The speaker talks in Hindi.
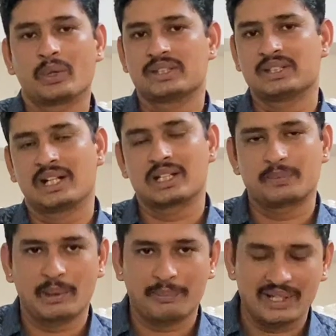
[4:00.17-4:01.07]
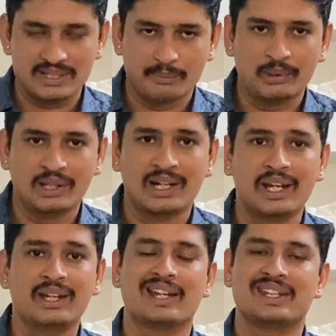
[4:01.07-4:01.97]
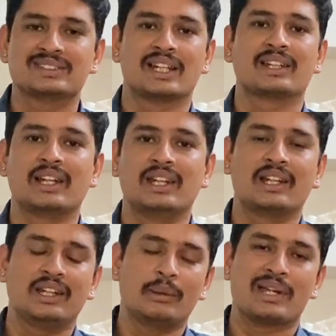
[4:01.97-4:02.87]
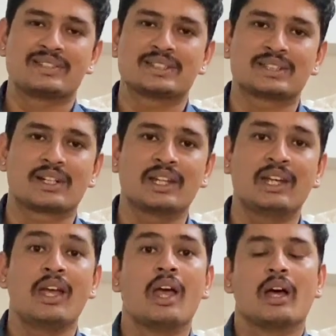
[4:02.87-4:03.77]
और इस एड्रेस पर अपना सैंपल लगाएं अधिक जानकारी के लिए मैसेज कर दें